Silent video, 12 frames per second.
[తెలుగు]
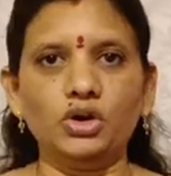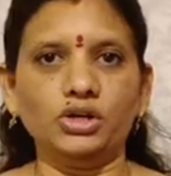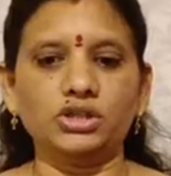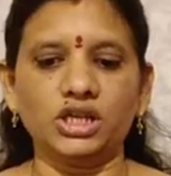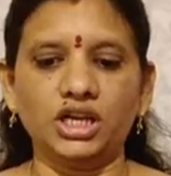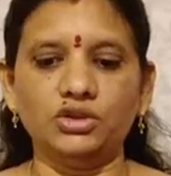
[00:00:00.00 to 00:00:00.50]

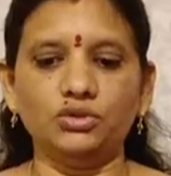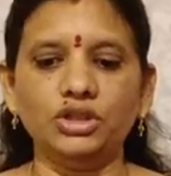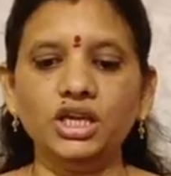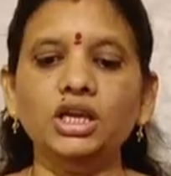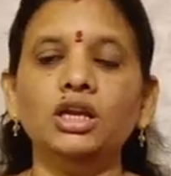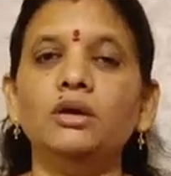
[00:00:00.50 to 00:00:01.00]
బార్డర్స్ అనేది
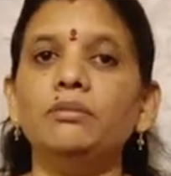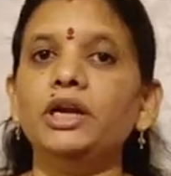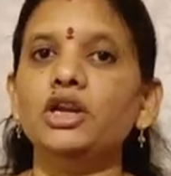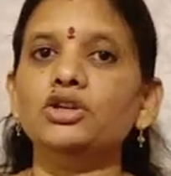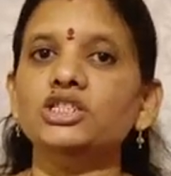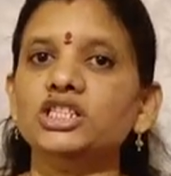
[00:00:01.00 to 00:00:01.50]
ఉంది
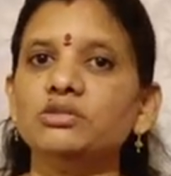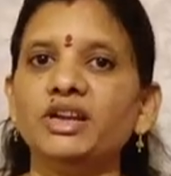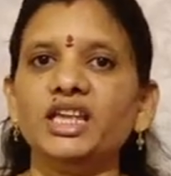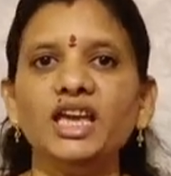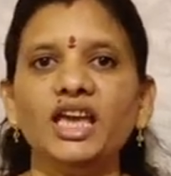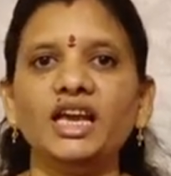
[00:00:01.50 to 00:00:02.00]
మిడిల్ వచ్చేసి
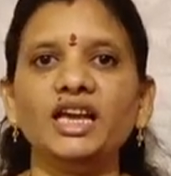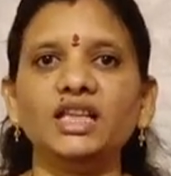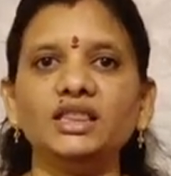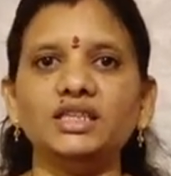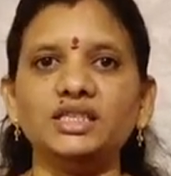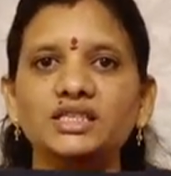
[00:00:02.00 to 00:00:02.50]
మనకి
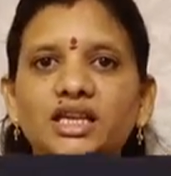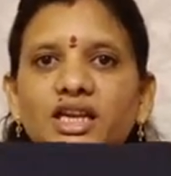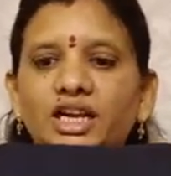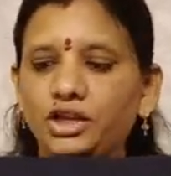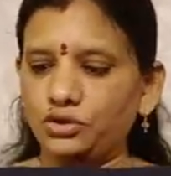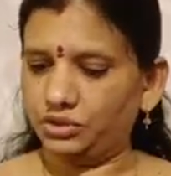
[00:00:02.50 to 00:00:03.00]
ఎక్కత్
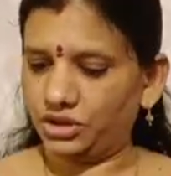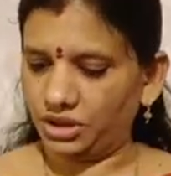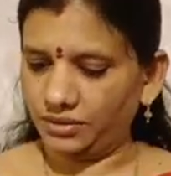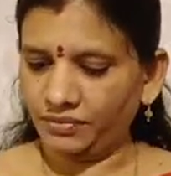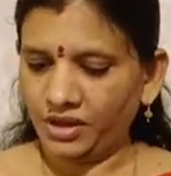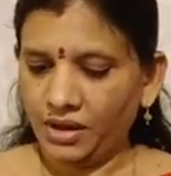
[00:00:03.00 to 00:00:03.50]
డిజైన్ అనేది ఉంది
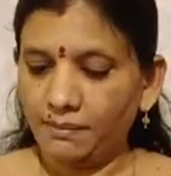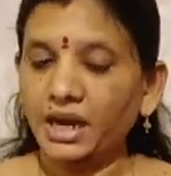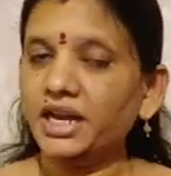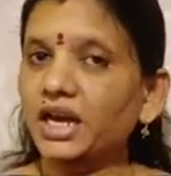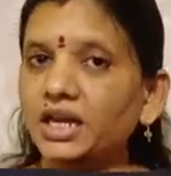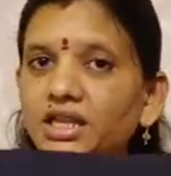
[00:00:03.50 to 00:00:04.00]

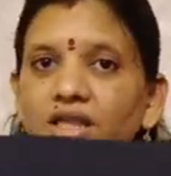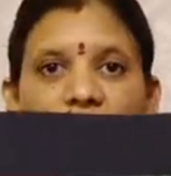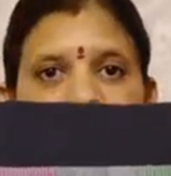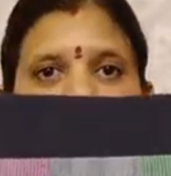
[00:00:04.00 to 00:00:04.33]
పైన కింద